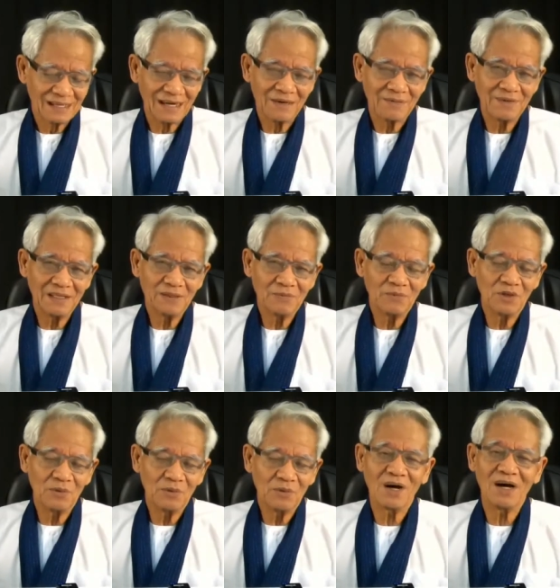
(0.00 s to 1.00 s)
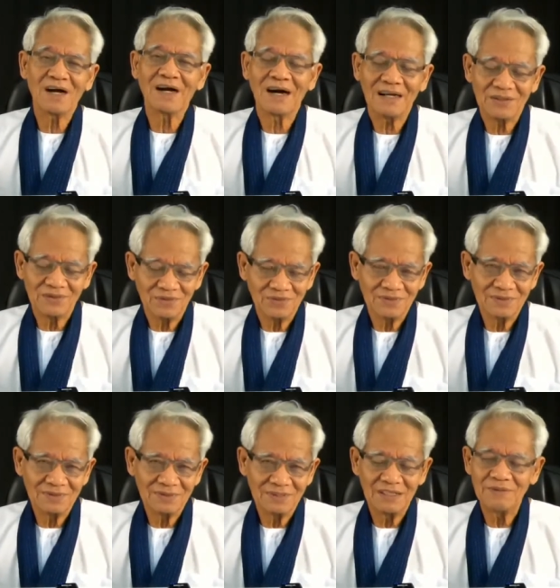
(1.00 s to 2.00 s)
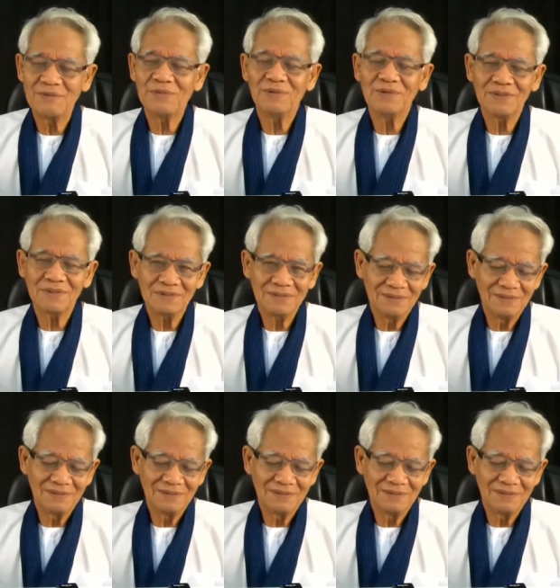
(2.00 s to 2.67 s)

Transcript: ตราบใดยังบริโภคอากาศอยู่หนีไม่พ้น